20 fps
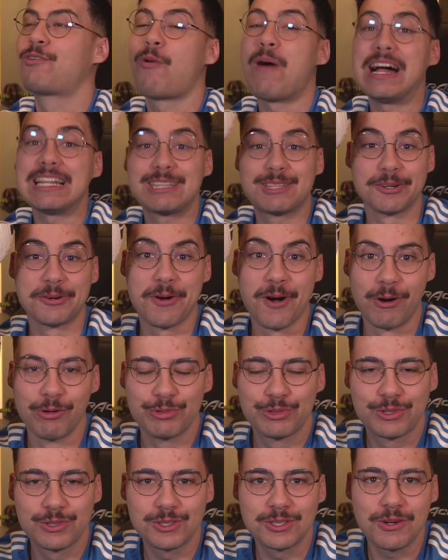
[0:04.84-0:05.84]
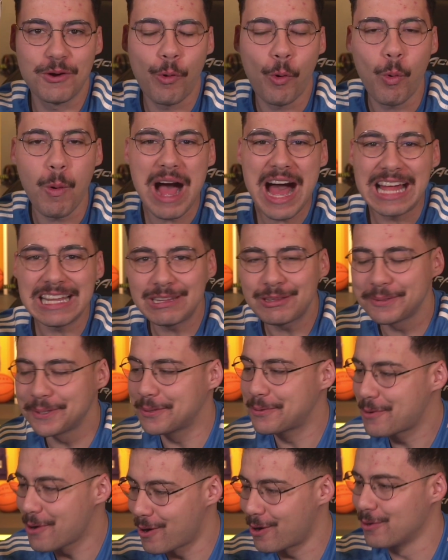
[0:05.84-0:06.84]
Quatro gols. Quatro
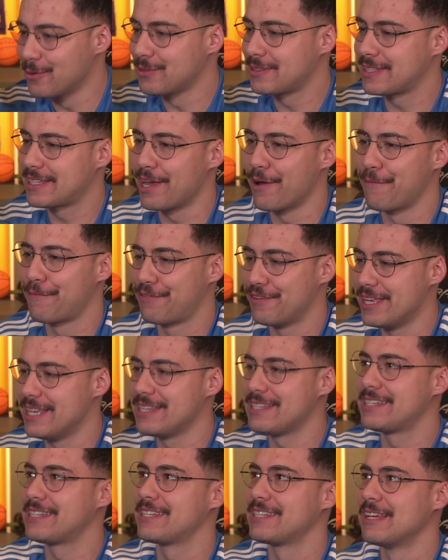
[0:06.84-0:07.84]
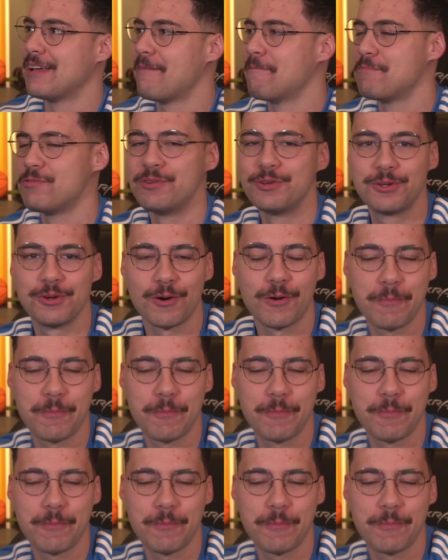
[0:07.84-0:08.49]
gols que eu fiz no jogo